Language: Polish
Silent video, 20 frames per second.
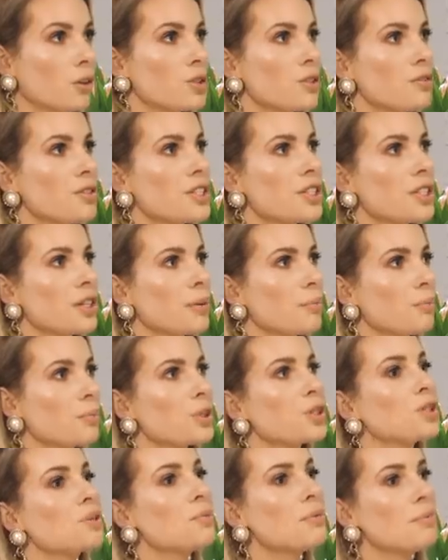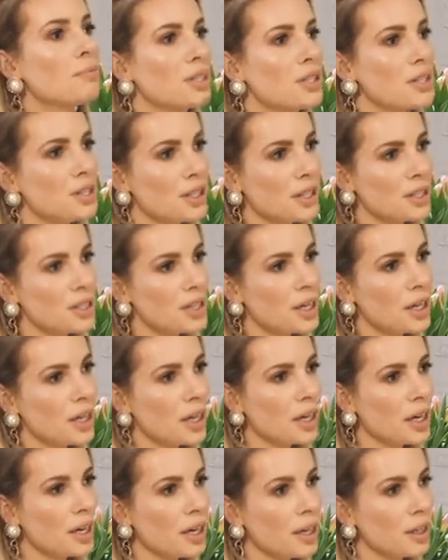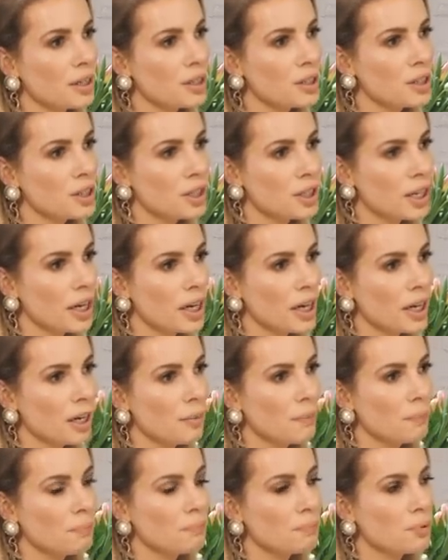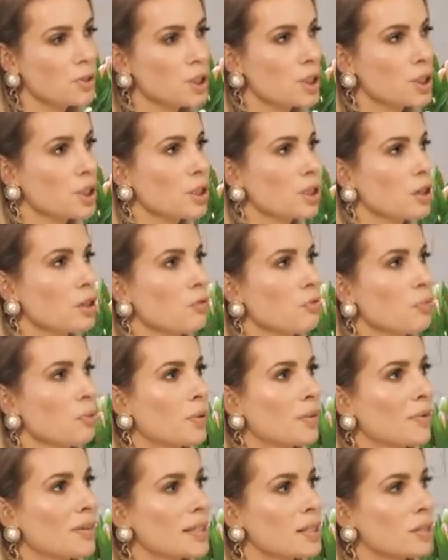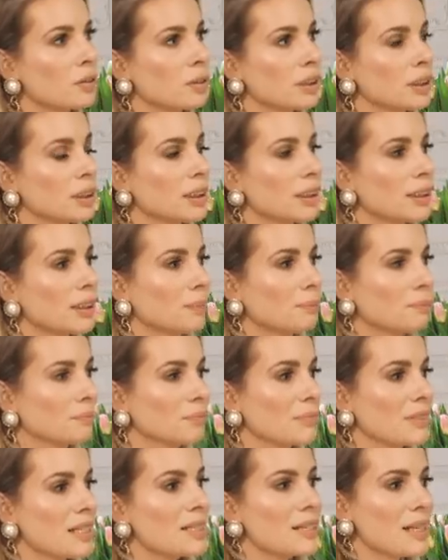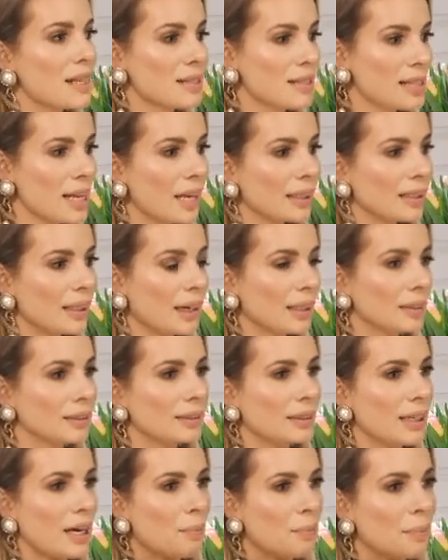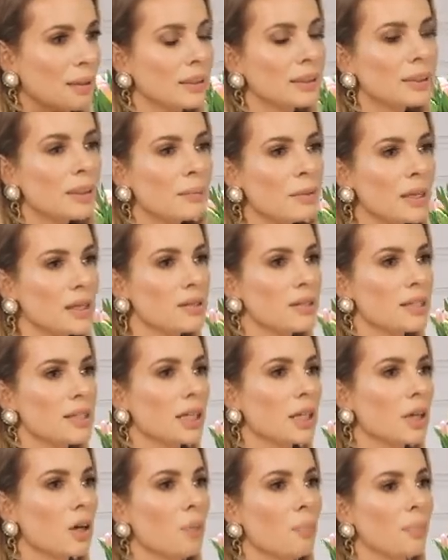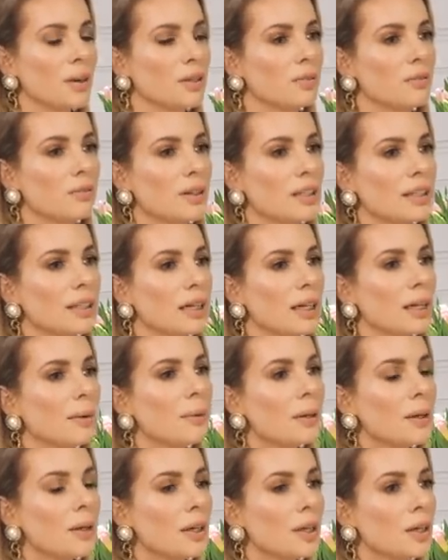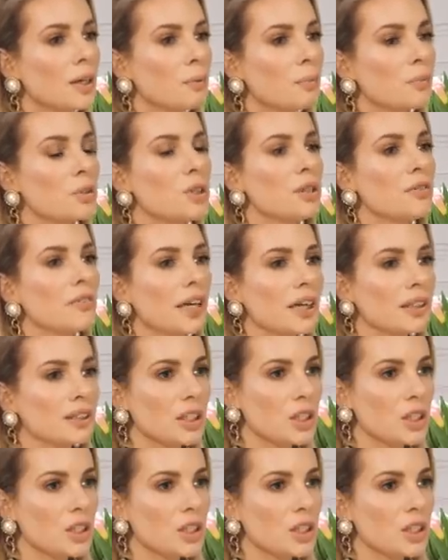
Oczywiście musimy mieć nadzieję, że przy wprowadzonych mm, zasadach ta pandemia zostanie opanowana możliwie jak